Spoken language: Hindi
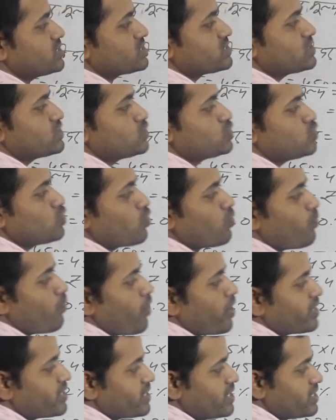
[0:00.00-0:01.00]
एस टी जीरो
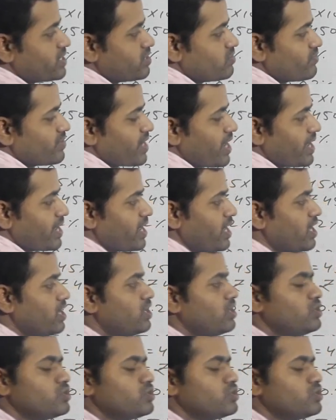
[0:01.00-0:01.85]
पॉइंट एटी वन आएगा